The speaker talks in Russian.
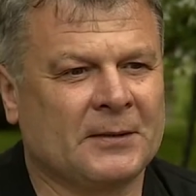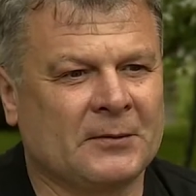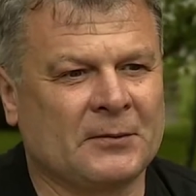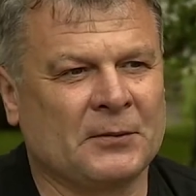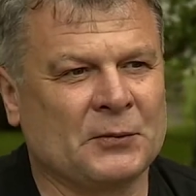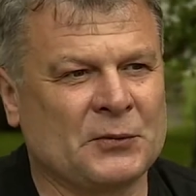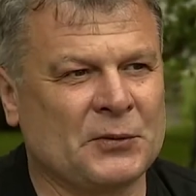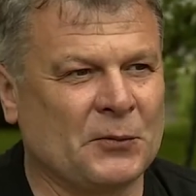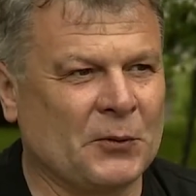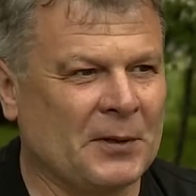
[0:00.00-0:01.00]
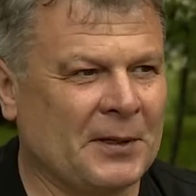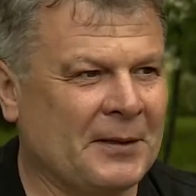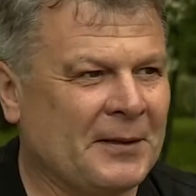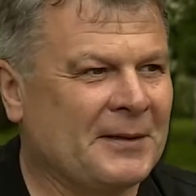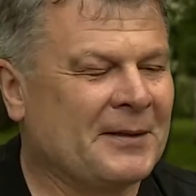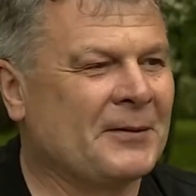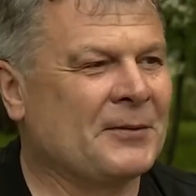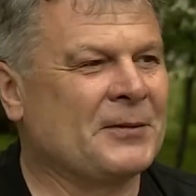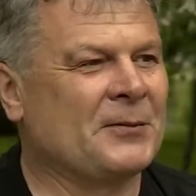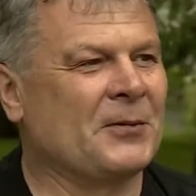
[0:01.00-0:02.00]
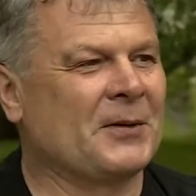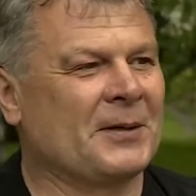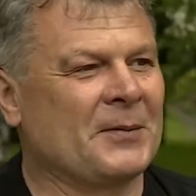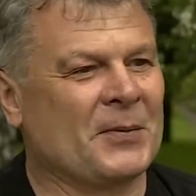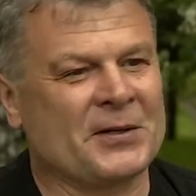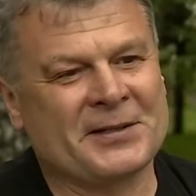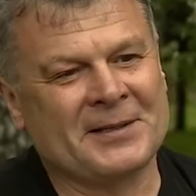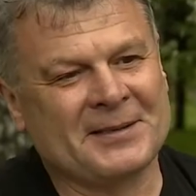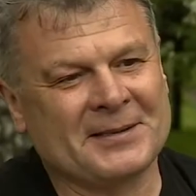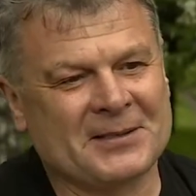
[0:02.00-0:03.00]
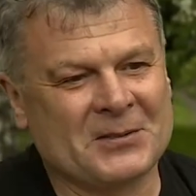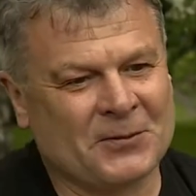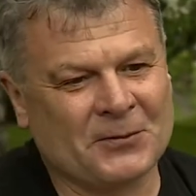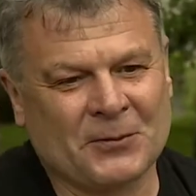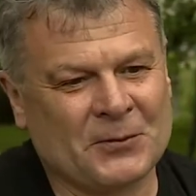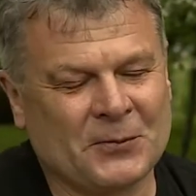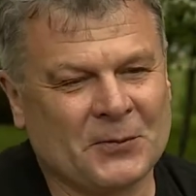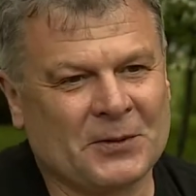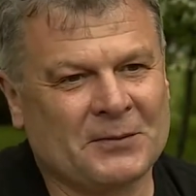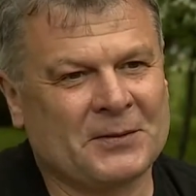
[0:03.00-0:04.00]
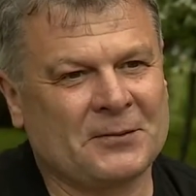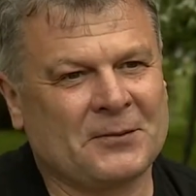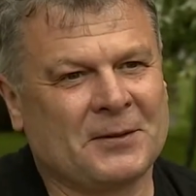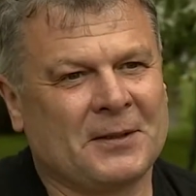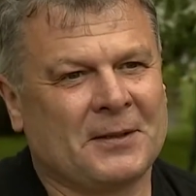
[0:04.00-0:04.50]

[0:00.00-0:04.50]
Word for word: Вот, очень многое, очень многое прошли, за спиной очень много всего.